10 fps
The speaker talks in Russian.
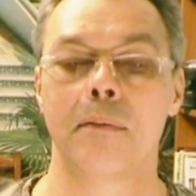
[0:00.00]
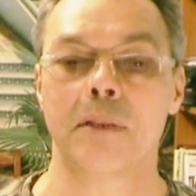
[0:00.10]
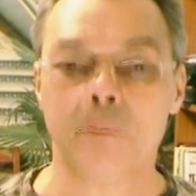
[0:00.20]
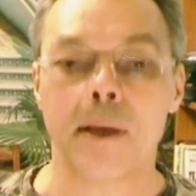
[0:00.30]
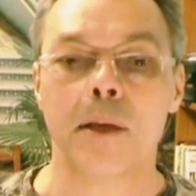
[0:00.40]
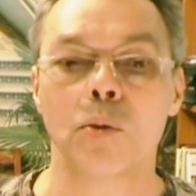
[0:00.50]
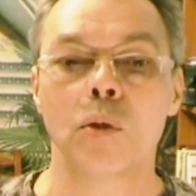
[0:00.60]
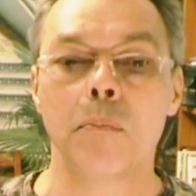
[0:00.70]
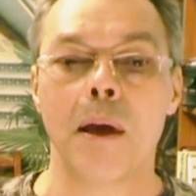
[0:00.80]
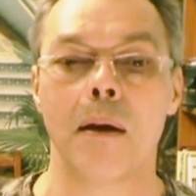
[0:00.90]
в своей
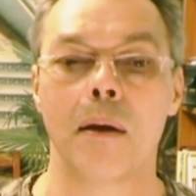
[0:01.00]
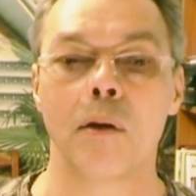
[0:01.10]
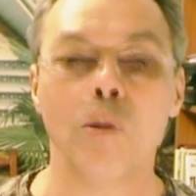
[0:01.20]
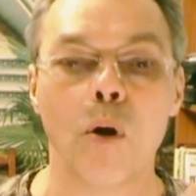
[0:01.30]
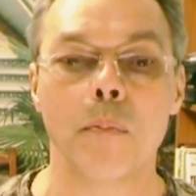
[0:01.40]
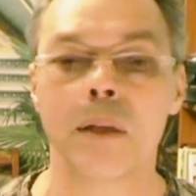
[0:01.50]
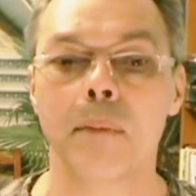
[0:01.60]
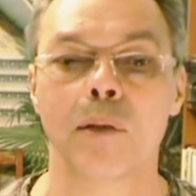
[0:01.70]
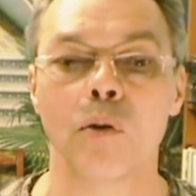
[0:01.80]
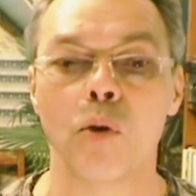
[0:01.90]
судьбе любой
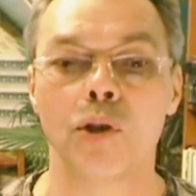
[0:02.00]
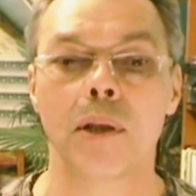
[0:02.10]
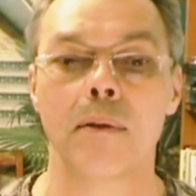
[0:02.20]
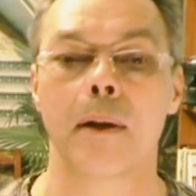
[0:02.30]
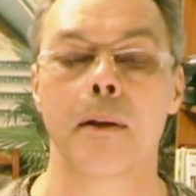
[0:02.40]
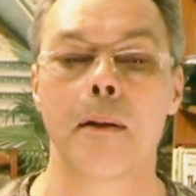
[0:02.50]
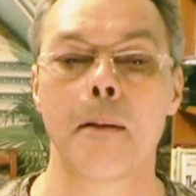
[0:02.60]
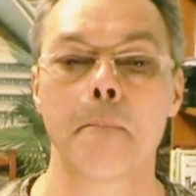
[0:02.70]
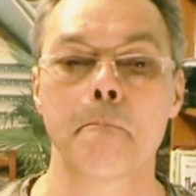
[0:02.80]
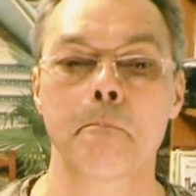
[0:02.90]
предмет, любой человек.
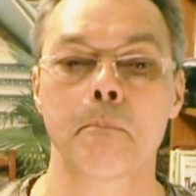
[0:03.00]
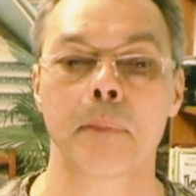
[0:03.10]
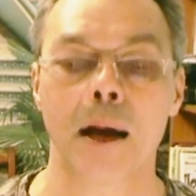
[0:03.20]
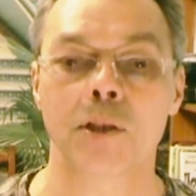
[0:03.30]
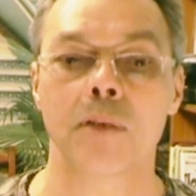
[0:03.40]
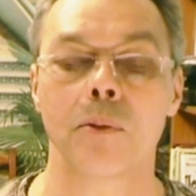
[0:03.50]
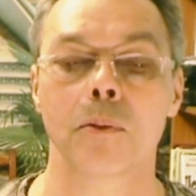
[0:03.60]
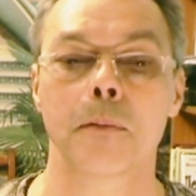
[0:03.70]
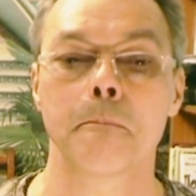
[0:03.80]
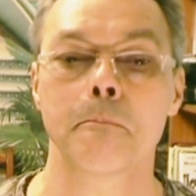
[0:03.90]
Так живем.